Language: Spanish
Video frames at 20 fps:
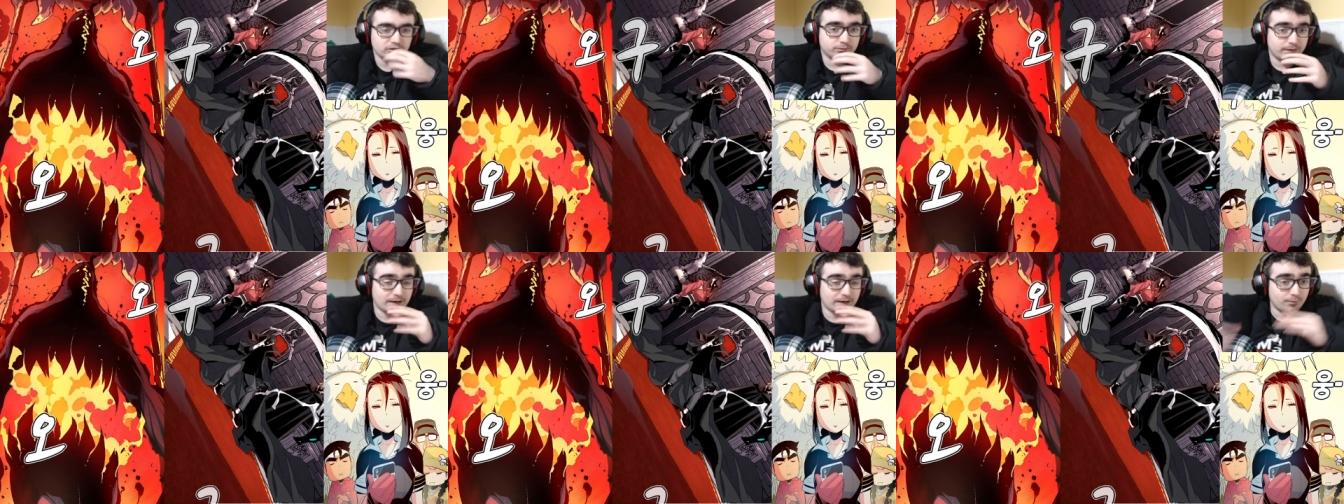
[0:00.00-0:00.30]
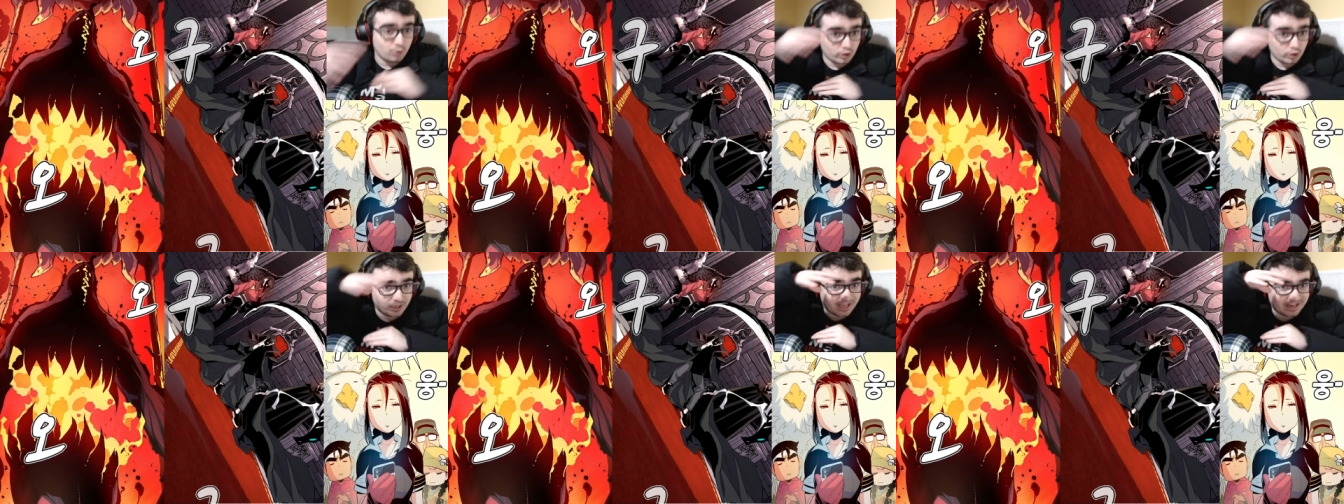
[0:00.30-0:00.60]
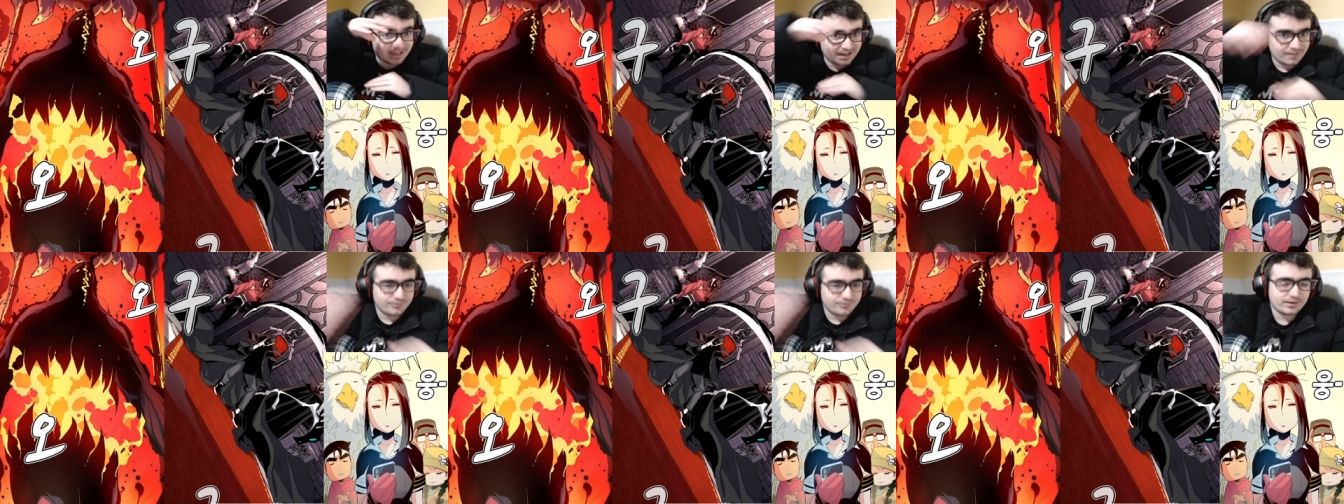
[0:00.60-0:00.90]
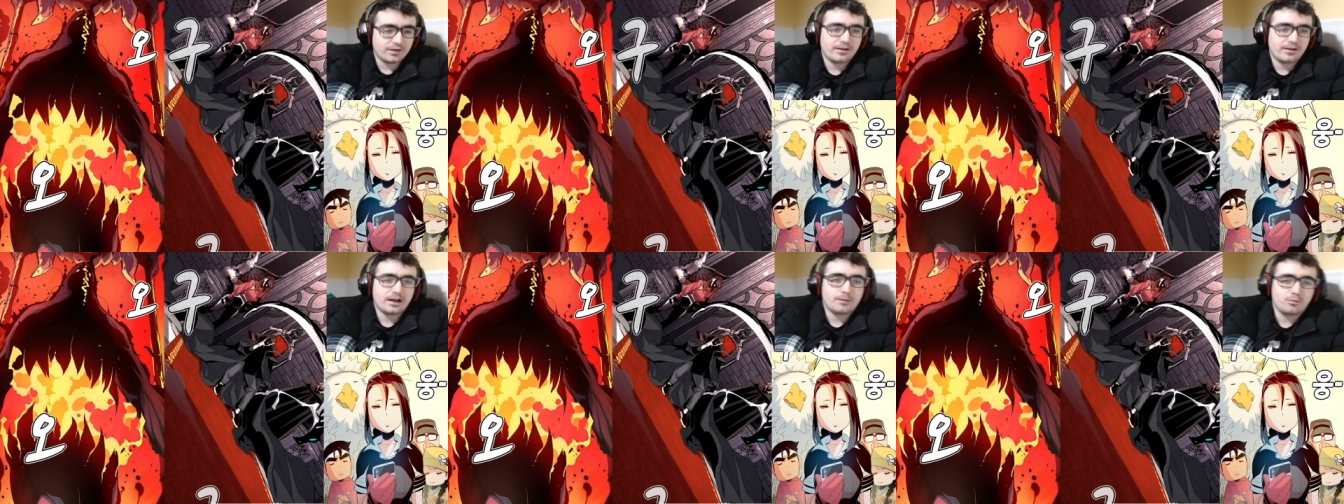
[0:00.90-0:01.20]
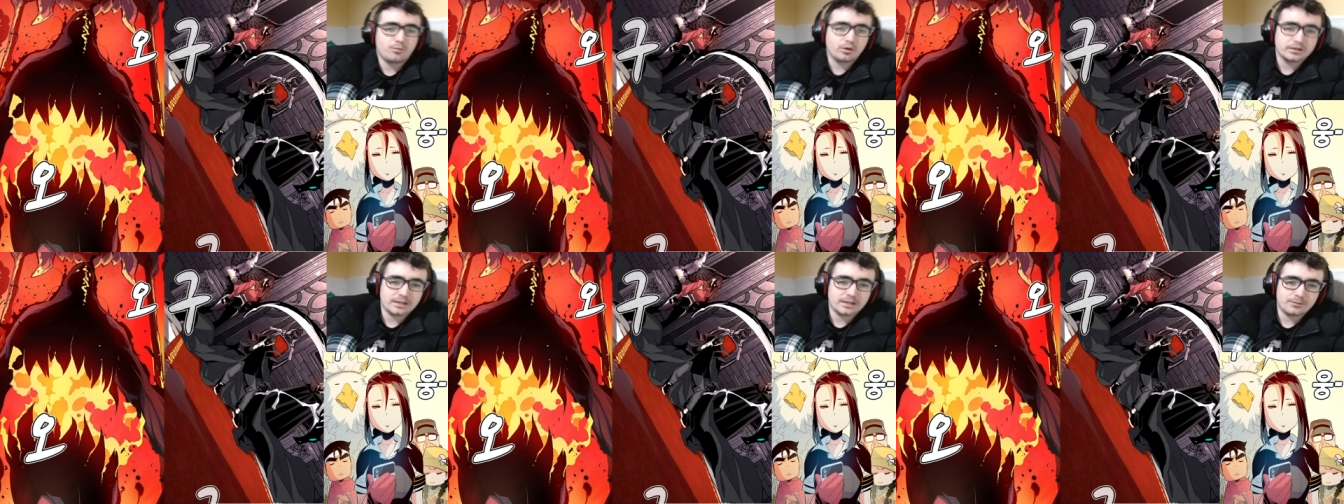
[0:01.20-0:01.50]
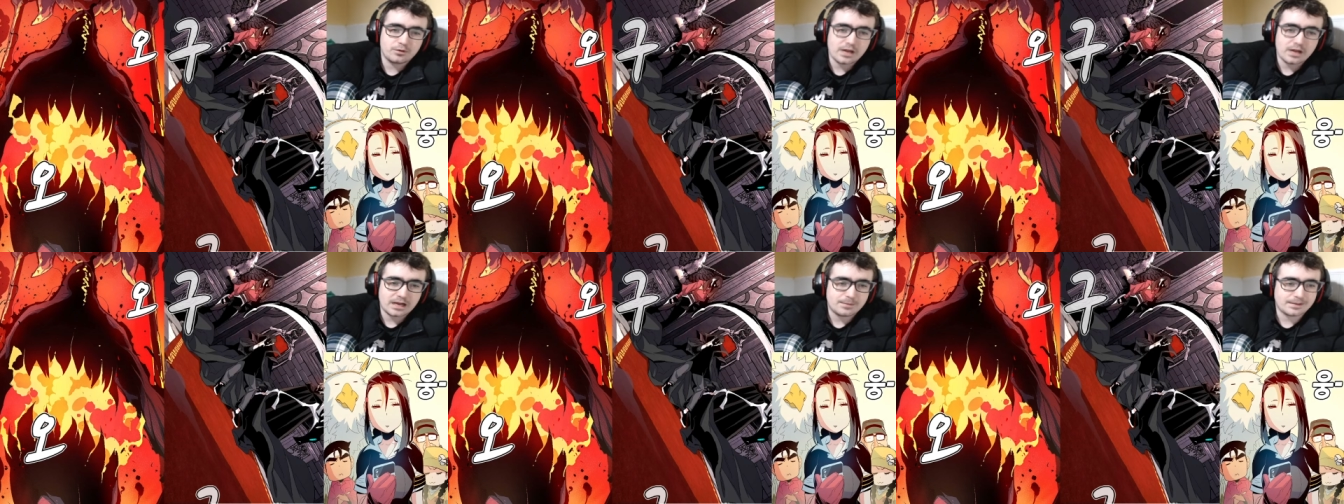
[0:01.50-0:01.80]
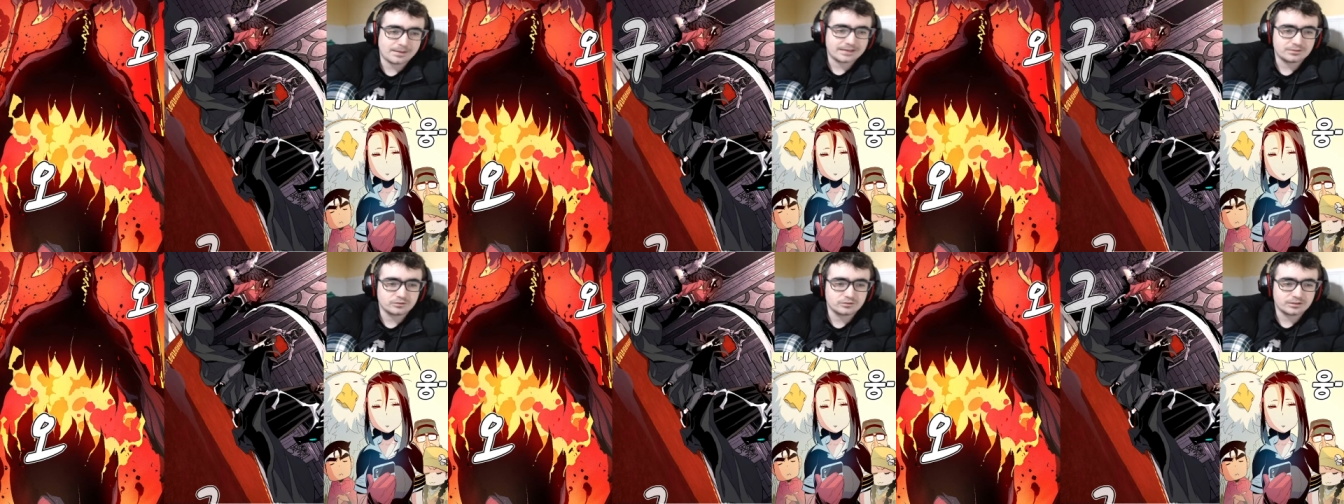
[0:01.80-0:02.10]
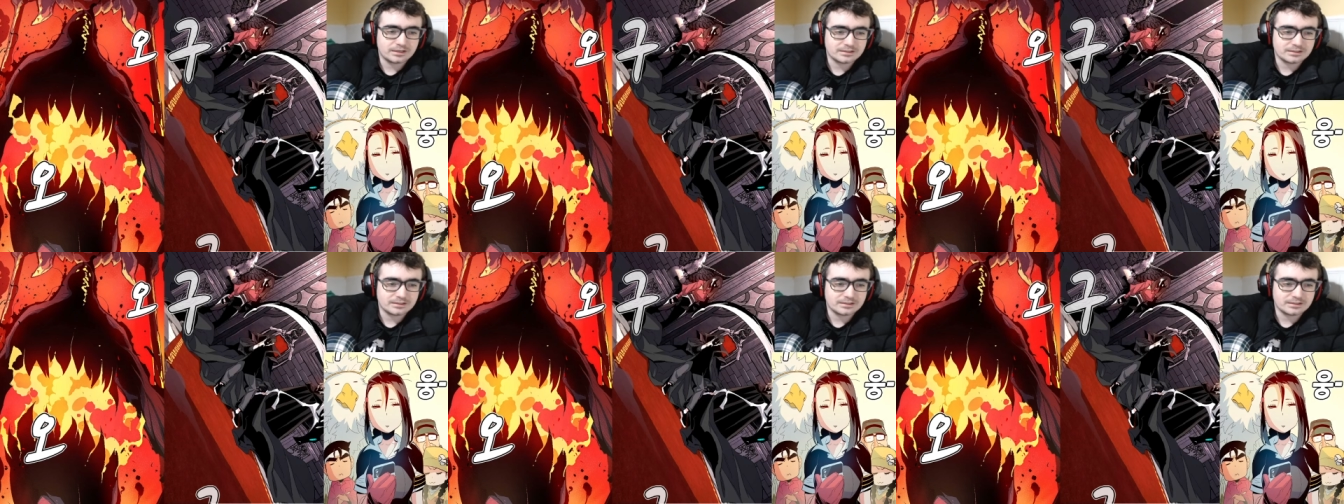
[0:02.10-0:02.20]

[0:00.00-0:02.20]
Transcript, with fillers: para bloquear la entrada de la puerta demoníaca para que así,